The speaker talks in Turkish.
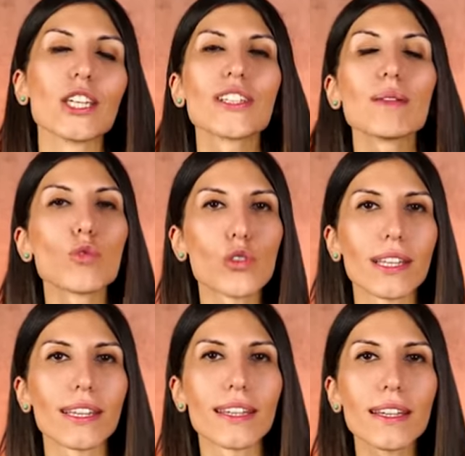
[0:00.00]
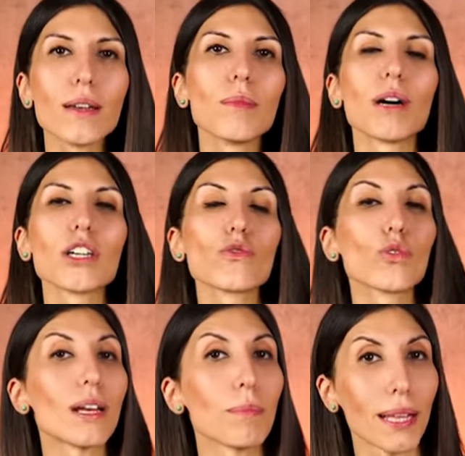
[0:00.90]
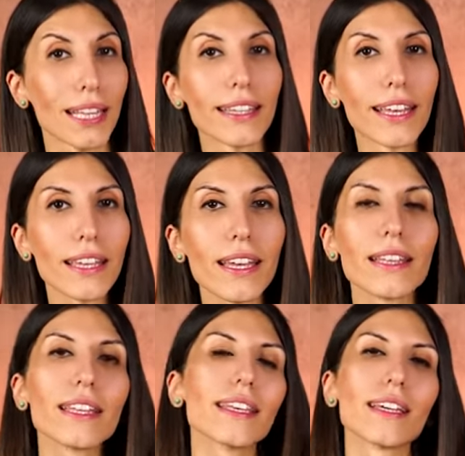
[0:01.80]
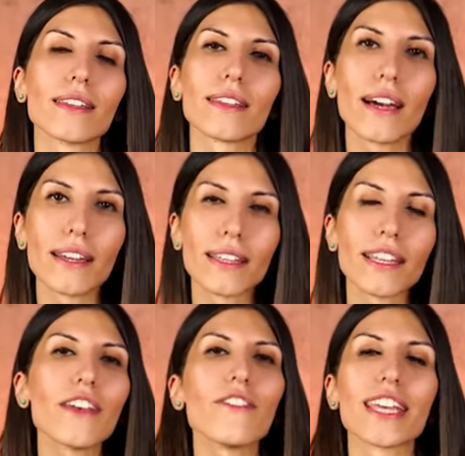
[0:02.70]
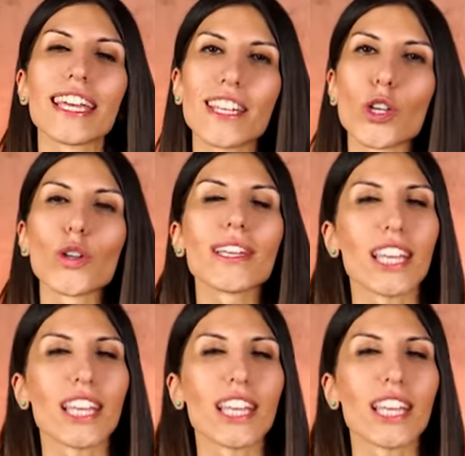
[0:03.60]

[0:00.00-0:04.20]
İşlem ücretleri başvurulan belediyeye nikahın tarihine ve yerine göre